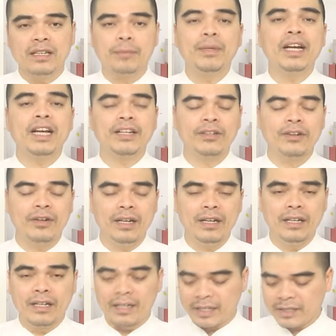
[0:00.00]
Bên cạnh
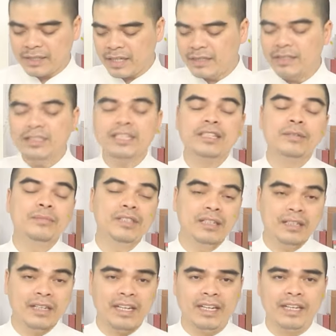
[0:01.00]
đó, cái chai nước nhất tâm
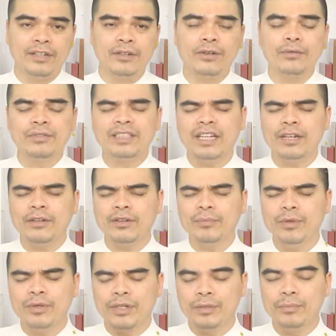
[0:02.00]
hương này nó cũng sẽ có
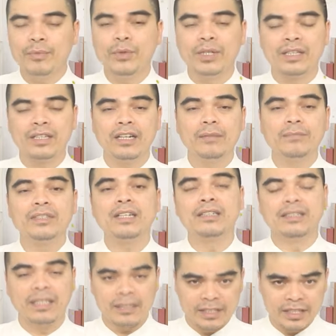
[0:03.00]
một cái mùi thơm rất
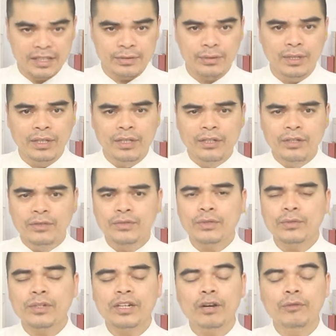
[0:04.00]
là dễ chịu,
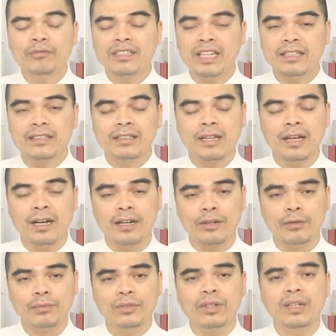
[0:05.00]
giúp cho không gian thờ
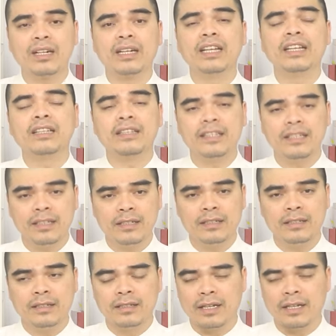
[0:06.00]
cúng nó được linh thiêng,
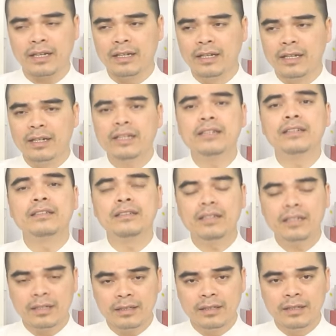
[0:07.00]
đấy, linh ứng
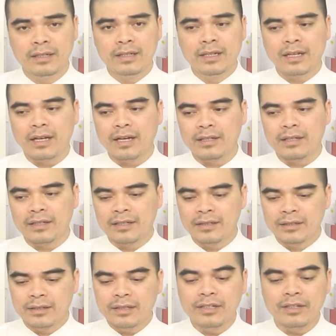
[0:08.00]
hơn.
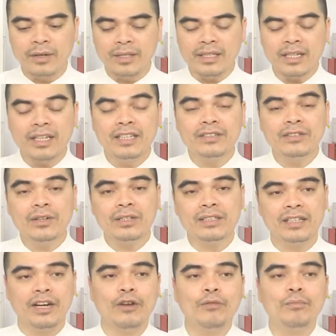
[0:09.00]
Từ đó sẽ khiến cho
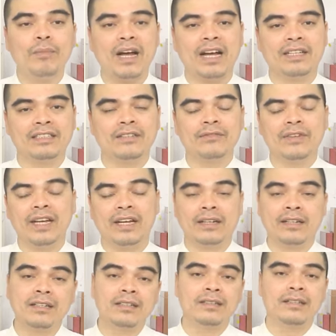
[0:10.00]
ông bà sẽ về
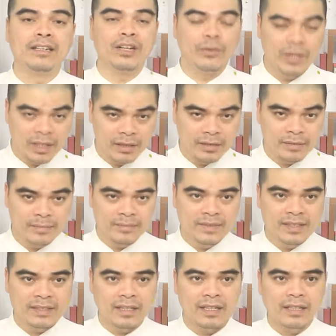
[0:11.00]
ngự được lâu hơn,
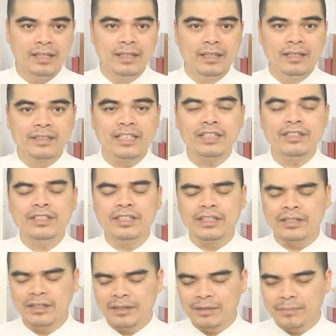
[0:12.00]
đấy, sẽ
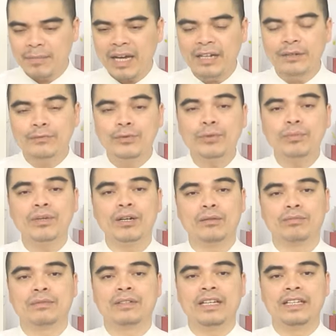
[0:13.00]
ban phúc
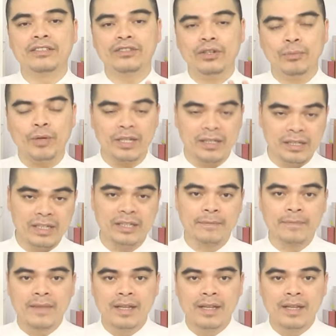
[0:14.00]
lộc đến cho mọi người.